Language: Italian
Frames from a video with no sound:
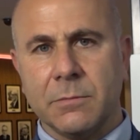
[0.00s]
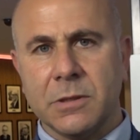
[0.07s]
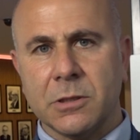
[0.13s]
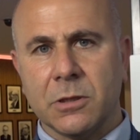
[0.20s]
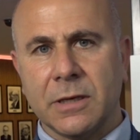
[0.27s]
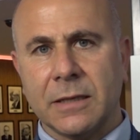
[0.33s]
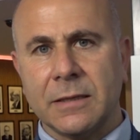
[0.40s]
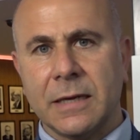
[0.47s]

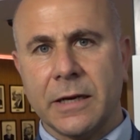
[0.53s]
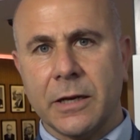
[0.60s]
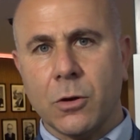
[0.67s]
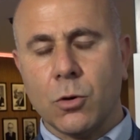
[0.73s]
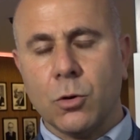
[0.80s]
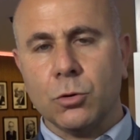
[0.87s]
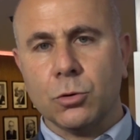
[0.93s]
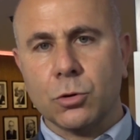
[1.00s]
bisogna andare
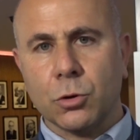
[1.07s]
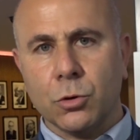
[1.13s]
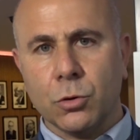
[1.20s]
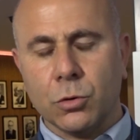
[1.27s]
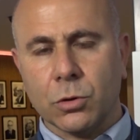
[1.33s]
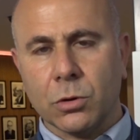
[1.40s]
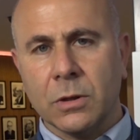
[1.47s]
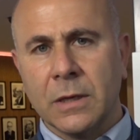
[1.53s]
incontro
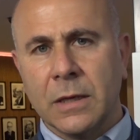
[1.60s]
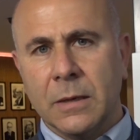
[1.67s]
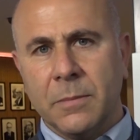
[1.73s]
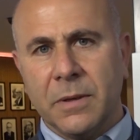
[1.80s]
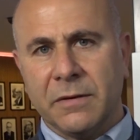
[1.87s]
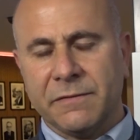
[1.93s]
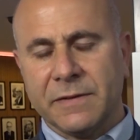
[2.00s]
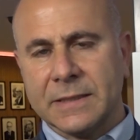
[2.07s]
loro
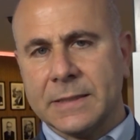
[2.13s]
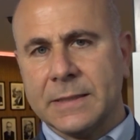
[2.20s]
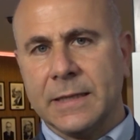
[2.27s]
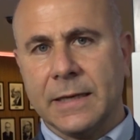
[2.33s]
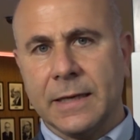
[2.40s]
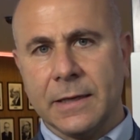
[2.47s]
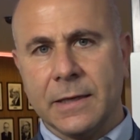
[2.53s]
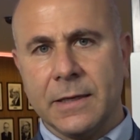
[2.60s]
per far sì che